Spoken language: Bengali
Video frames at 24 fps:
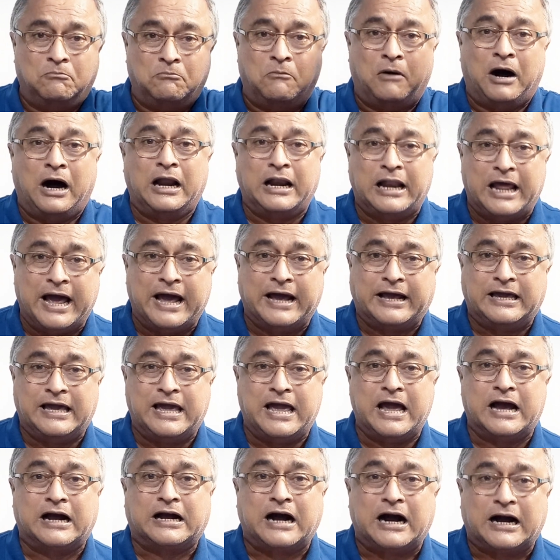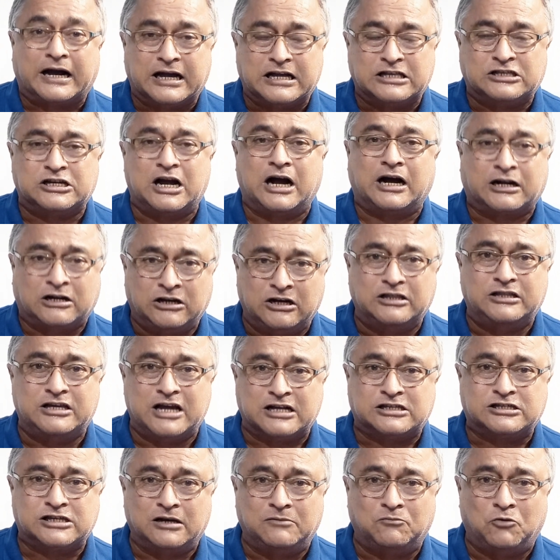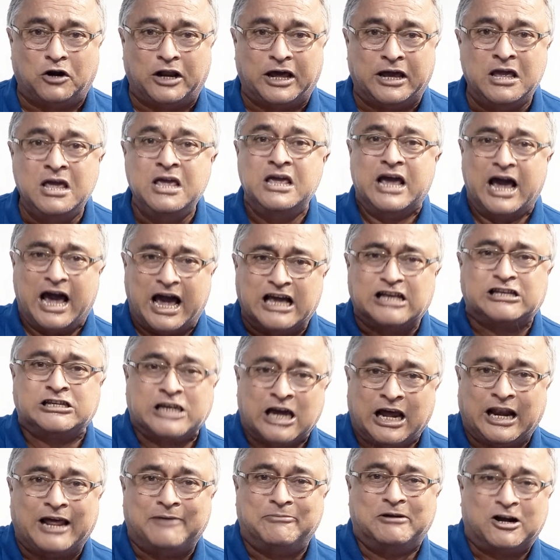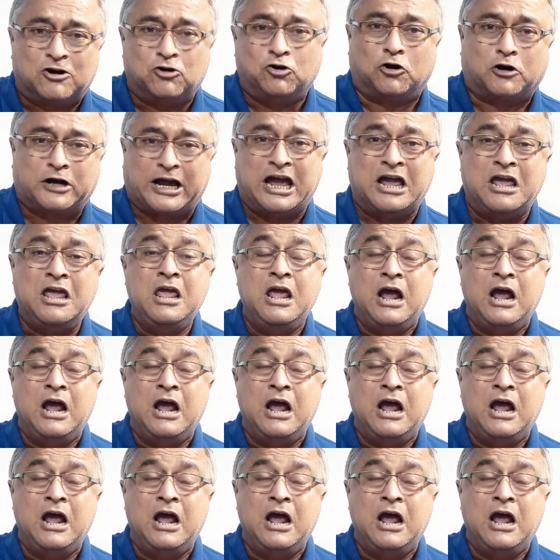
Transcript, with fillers: মালে গিয়ে কাকে চাকরি দিয়েছেন বলে এই ছেলেমেয়েগুলোকে